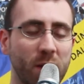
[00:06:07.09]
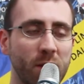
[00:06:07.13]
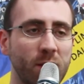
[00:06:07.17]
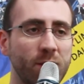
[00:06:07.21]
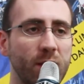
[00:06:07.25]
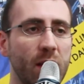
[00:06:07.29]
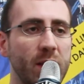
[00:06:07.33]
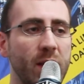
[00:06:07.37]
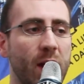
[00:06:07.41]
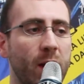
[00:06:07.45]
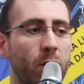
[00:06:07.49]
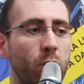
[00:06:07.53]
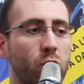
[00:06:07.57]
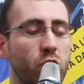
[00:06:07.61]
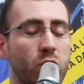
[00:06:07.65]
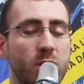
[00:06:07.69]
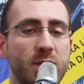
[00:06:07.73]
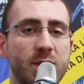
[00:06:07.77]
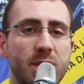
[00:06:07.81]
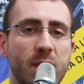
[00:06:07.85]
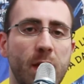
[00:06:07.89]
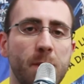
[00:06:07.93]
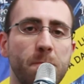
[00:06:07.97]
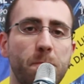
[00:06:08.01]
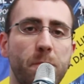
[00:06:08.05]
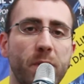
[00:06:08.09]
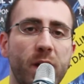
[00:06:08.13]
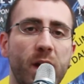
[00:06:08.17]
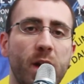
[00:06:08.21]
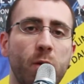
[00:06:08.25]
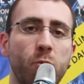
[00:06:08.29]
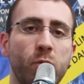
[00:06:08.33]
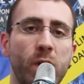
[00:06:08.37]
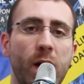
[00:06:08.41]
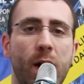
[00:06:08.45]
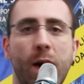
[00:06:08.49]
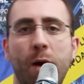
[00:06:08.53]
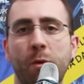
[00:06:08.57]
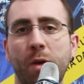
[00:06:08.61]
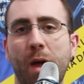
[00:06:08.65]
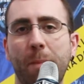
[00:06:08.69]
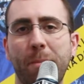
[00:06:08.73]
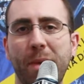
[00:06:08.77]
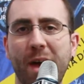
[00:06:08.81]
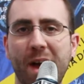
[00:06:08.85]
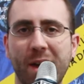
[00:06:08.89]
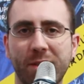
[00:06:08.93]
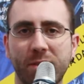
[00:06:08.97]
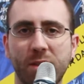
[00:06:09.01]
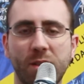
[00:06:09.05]
In italiano c'è sempre una, una
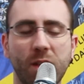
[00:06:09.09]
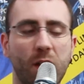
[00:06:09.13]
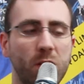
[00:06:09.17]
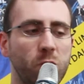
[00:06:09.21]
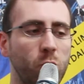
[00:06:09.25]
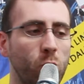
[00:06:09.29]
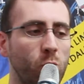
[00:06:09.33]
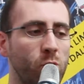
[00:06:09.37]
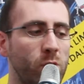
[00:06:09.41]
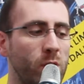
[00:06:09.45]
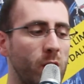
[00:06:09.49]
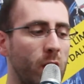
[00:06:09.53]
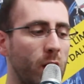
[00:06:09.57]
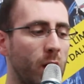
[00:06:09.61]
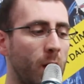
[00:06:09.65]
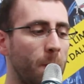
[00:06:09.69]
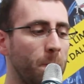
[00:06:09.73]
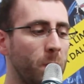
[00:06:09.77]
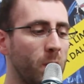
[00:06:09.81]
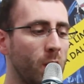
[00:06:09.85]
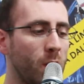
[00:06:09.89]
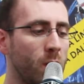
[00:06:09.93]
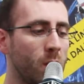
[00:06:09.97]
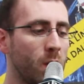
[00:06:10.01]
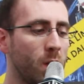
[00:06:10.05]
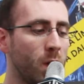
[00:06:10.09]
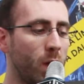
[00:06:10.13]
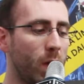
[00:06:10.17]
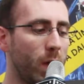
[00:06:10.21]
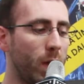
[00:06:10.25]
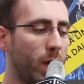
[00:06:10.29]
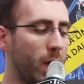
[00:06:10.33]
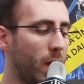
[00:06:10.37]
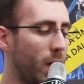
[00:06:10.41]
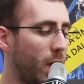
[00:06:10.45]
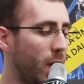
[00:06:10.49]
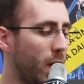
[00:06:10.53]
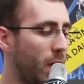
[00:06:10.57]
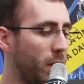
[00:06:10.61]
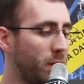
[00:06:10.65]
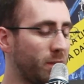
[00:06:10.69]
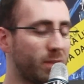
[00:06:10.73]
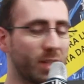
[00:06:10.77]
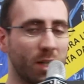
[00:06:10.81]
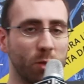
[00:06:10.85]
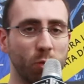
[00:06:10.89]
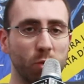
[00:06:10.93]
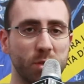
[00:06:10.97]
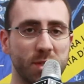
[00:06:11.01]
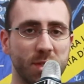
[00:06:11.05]
perdita di un eh, in
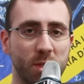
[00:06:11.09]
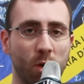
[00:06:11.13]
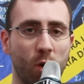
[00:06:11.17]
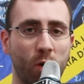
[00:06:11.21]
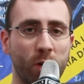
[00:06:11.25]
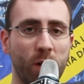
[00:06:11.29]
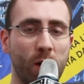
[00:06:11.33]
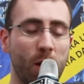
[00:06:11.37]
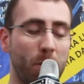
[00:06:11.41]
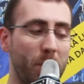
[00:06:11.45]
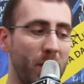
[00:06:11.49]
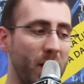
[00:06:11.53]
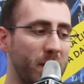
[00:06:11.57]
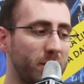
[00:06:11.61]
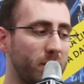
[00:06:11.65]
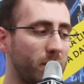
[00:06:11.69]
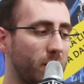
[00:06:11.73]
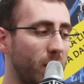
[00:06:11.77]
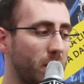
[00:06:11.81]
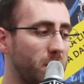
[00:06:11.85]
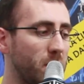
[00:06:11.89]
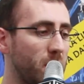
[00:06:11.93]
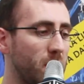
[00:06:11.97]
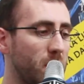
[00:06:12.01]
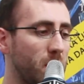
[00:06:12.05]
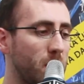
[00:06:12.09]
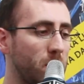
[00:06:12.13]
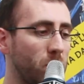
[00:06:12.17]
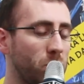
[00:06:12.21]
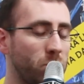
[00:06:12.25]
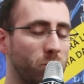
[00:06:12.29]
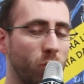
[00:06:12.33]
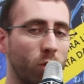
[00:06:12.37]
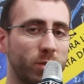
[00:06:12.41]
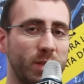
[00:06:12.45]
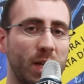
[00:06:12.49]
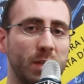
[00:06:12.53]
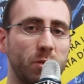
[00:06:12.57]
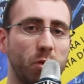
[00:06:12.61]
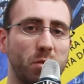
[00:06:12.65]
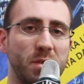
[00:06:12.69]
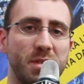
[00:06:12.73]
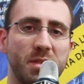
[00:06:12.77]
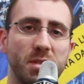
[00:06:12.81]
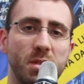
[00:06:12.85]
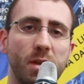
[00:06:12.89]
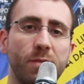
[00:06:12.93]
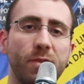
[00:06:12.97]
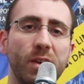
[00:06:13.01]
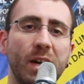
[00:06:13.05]
traduzione la perdita di, non tanto di
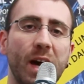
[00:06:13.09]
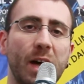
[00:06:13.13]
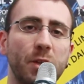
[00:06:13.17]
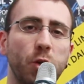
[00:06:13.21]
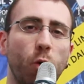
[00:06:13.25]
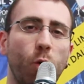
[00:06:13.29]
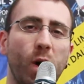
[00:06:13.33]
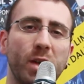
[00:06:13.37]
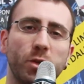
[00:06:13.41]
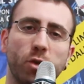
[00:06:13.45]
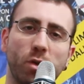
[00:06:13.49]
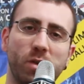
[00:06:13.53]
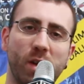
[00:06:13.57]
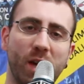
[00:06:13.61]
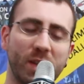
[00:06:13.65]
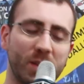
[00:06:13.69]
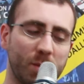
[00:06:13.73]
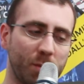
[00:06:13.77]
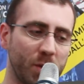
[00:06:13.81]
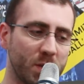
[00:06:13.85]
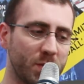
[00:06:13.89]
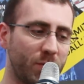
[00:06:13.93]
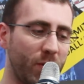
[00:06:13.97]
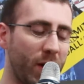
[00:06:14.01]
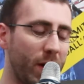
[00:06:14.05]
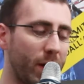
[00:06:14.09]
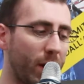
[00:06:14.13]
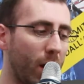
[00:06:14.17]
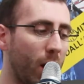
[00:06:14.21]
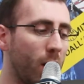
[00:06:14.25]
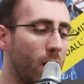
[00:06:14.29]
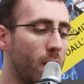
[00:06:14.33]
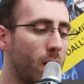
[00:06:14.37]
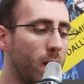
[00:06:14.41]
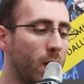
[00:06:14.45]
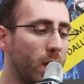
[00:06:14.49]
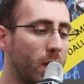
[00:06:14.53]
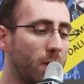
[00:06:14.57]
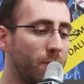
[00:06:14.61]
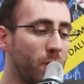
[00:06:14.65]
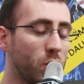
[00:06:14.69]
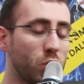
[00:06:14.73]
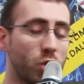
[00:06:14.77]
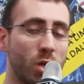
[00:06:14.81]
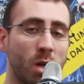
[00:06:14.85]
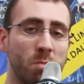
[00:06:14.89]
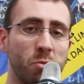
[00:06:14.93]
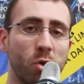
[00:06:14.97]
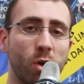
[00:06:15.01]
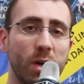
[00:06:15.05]
significato quanto di atmosfera.
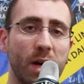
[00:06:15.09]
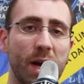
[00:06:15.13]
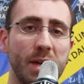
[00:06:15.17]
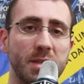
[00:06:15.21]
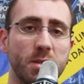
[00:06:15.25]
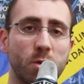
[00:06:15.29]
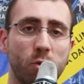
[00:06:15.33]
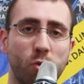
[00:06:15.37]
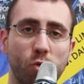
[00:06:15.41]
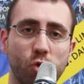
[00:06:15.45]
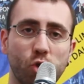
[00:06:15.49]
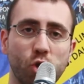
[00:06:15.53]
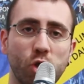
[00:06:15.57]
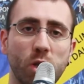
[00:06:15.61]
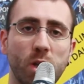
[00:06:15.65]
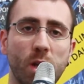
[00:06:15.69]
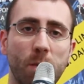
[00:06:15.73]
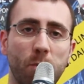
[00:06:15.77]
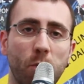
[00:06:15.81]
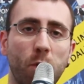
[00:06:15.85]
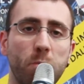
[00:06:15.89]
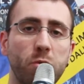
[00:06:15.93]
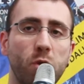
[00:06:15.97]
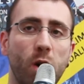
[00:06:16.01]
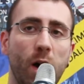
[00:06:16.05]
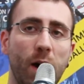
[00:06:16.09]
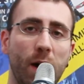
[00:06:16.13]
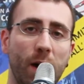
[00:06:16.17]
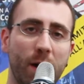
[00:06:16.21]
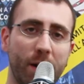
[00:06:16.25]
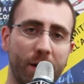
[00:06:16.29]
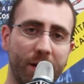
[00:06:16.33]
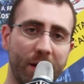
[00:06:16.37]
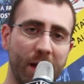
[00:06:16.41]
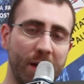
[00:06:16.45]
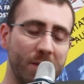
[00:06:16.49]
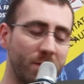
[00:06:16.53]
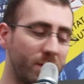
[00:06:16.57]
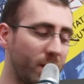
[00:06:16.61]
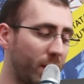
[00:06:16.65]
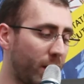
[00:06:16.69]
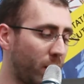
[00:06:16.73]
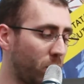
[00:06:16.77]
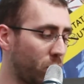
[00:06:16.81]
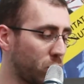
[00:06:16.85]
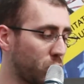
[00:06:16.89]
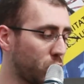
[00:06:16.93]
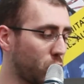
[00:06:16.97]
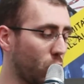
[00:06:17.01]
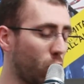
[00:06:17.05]
Invece nel mio caso riuscire proprio a rendere
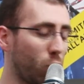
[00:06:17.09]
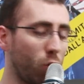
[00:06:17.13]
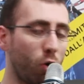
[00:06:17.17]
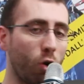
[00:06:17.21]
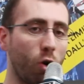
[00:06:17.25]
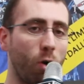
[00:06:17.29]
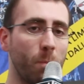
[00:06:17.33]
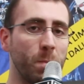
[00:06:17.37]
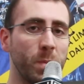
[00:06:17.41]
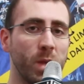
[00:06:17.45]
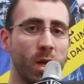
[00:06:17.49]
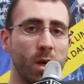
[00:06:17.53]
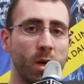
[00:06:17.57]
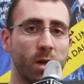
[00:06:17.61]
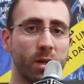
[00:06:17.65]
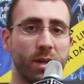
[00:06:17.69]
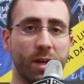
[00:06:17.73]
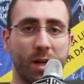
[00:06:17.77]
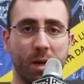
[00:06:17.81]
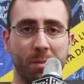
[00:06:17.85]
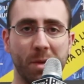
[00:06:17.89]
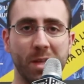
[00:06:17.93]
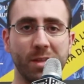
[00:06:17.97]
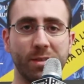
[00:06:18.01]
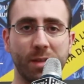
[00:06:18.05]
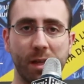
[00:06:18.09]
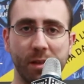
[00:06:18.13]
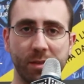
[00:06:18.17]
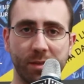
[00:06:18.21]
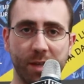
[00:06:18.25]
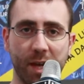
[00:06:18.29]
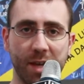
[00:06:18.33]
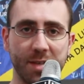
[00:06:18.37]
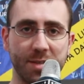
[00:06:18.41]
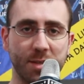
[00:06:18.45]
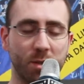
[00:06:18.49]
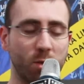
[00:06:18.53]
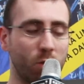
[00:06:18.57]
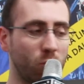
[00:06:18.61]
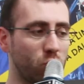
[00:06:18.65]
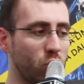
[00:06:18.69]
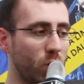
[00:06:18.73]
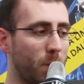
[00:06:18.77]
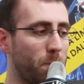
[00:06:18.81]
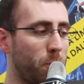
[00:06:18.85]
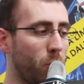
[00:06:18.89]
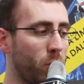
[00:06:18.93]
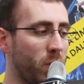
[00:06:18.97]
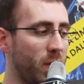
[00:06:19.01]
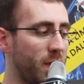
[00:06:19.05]
non solo chiaramente il testo
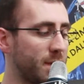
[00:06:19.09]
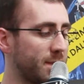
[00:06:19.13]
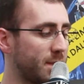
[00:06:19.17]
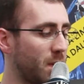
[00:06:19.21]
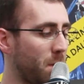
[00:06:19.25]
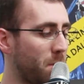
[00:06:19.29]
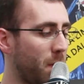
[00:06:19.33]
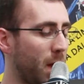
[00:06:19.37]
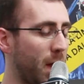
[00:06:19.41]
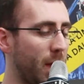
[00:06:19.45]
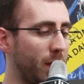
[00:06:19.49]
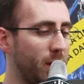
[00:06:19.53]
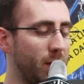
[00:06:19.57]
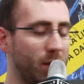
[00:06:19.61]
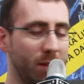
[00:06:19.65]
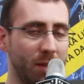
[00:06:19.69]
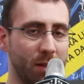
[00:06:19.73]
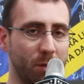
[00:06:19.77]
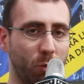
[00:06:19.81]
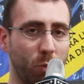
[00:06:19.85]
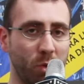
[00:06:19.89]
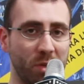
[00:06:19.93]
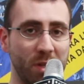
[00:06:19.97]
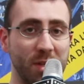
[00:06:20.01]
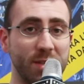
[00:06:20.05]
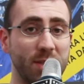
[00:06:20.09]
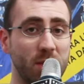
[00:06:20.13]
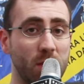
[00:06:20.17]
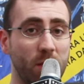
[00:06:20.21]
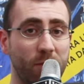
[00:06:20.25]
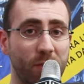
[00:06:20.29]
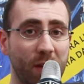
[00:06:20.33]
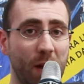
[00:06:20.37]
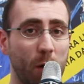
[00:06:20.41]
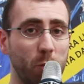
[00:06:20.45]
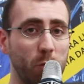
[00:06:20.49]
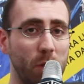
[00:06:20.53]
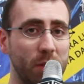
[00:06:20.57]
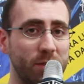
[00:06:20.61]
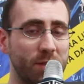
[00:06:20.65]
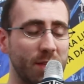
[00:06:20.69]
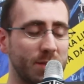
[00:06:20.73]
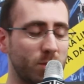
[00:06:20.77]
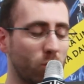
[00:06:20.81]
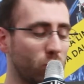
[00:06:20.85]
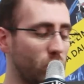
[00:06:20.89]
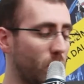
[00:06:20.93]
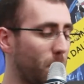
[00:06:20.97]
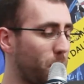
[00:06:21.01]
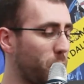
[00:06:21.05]
giapponese, ma il, quindi il significato del
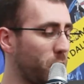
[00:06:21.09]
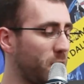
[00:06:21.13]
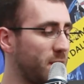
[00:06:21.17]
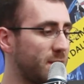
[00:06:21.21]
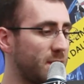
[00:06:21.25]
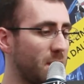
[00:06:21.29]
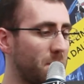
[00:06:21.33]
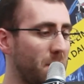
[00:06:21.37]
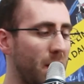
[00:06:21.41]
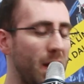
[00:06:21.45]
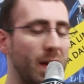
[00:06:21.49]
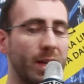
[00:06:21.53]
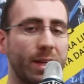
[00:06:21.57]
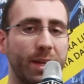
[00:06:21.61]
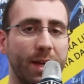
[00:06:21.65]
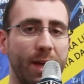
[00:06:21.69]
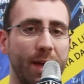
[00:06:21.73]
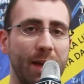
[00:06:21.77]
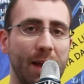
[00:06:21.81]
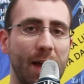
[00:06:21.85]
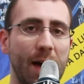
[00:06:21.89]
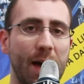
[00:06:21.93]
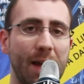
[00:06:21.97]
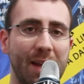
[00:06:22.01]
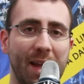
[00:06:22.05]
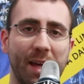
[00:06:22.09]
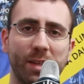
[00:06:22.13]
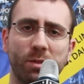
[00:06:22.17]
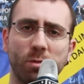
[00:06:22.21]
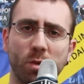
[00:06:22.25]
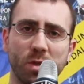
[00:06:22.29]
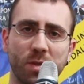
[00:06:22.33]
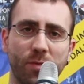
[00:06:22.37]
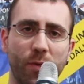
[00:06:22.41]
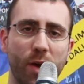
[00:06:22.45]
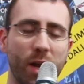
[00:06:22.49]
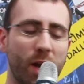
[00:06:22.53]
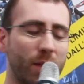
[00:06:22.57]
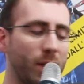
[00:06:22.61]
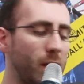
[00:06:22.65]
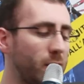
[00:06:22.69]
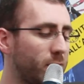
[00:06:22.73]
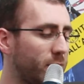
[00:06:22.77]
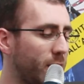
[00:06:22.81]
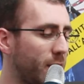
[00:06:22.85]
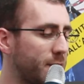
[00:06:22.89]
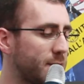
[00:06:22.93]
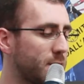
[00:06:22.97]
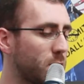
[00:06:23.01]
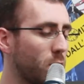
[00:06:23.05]
testo giapponese, ma anche l'atmosfera del
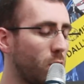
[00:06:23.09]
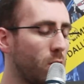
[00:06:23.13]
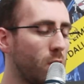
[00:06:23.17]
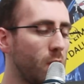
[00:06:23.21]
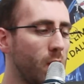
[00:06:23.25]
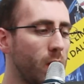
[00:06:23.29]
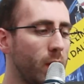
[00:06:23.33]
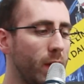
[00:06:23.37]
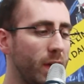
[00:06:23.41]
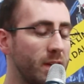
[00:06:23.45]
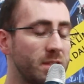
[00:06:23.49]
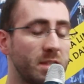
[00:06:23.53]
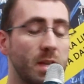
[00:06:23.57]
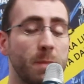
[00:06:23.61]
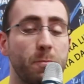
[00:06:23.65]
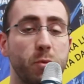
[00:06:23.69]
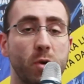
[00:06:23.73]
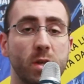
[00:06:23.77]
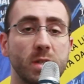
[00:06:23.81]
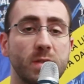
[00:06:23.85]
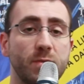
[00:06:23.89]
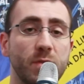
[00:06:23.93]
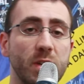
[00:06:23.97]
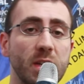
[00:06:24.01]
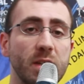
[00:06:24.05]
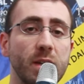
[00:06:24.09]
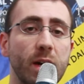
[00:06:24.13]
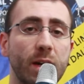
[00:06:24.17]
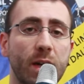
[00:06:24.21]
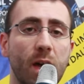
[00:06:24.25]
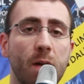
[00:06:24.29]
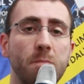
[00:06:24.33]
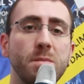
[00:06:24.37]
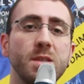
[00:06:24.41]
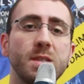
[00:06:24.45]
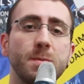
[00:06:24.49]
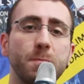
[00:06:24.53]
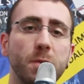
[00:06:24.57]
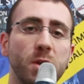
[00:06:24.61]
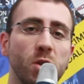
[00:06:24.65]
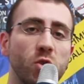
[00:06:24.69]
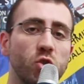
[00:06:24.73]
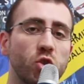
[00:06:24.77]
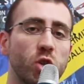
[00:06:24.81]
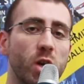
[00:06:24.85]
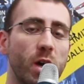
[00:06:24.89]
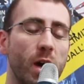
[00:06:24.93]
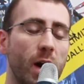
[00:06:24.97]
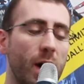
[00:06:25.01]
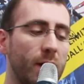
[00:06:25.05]
testo è sempre una sfida che mi
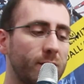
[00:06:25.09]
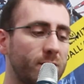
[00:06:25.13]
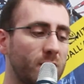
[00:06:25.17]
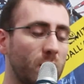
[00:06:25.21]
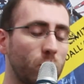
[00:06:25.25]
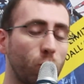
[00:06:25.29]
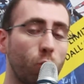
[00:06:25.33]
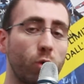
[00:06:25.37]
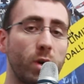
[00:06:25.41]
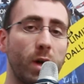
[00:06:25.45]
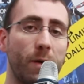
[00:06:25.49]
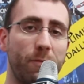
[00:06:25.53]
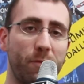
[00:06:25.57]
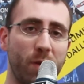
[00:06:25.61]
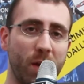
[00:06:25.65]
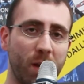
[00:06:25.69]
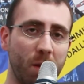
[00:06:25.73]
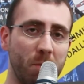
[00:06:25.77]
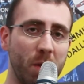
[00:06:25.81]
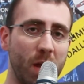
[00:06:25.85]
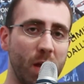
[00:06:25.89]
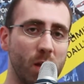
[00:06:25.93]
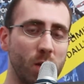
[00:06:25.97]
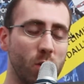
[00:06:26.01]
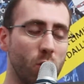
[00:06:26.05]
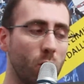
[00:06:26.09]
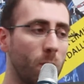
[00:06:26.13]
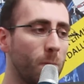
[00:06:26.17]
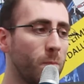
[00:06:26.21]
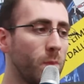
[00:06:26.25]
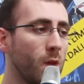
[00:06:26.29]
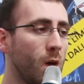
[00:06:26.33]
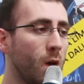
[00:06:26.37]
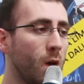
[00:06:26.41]
spinge a tradurre e a fare meglio.